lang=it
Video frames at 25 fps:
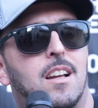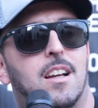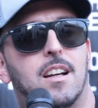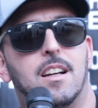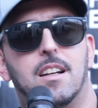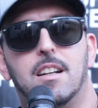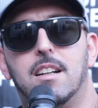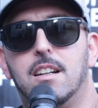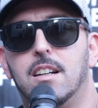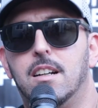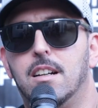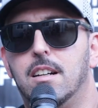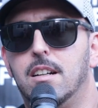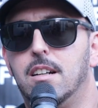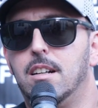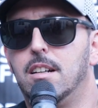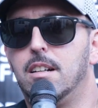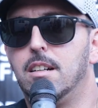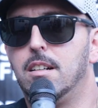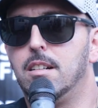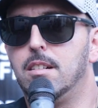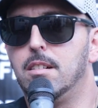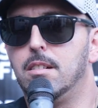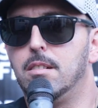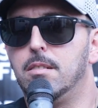
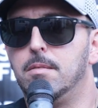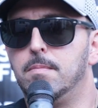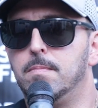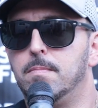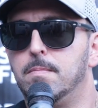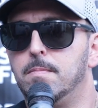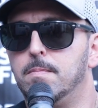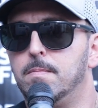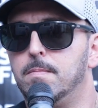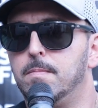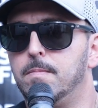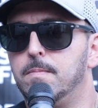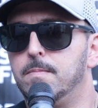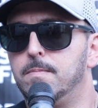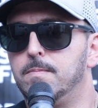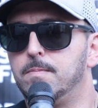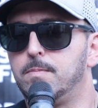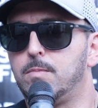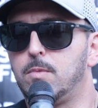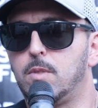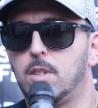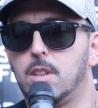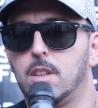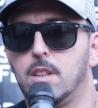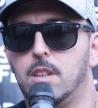
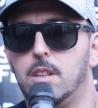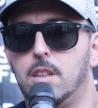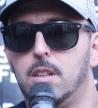ehm,